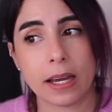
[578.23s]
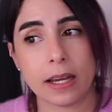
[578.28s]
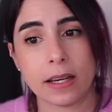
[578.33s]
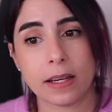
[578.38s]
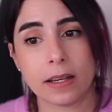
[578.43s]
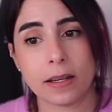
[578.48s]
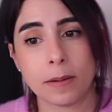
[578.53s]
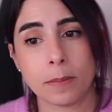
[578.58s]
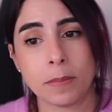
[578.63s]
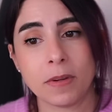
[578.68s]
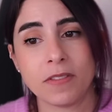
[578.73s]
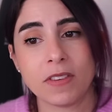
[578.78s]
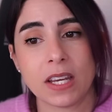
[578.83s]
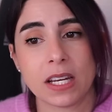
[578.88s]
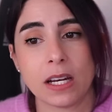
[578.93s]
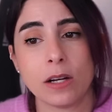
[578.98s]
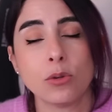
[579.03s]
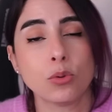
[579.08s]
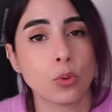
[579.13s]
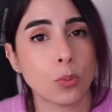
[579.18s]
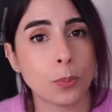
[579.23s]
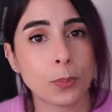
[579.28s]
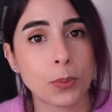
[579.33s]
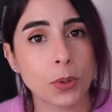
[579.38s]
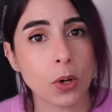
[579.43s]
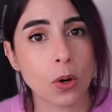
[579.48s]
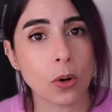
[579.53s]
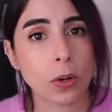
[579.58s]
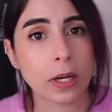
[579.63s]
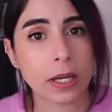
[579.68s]
Eh, mi viene il
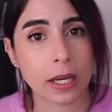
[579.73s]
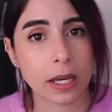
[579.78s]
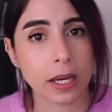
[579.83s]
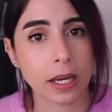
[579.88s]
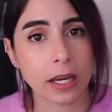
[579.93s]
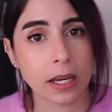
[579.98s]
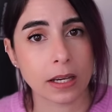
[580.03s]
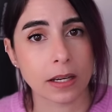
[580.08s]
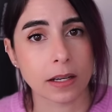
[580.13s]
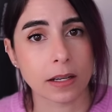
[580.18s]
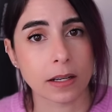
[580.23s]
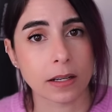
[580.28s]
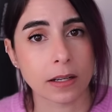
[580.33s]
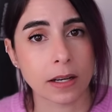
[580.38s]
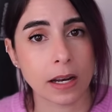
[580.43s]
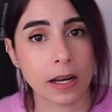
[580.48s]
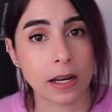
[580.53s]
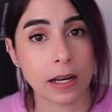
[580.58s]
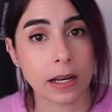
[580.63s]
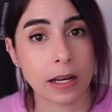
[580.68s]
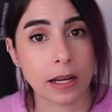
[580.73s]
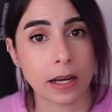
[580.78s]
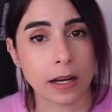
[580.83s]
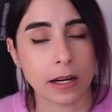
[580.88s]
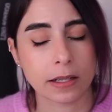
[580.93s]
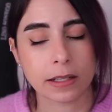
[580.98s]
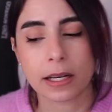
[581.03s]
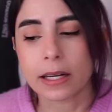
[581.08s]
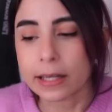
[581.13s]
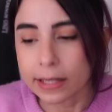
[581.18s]
dubbio che eh,
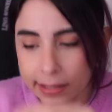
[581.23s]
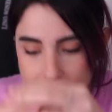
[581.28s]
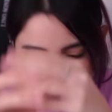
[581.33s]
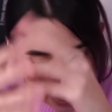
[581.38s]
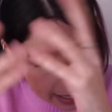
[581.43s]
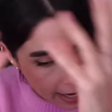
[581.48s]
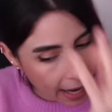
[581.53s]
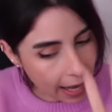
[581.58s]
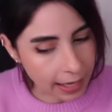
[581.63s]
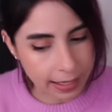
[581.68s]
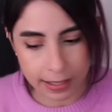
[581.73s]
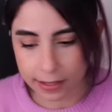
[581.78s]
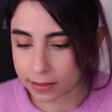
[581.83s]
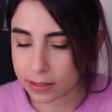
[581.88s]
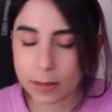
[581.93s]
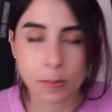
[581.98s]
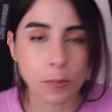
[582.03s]
nel, nell'ideale di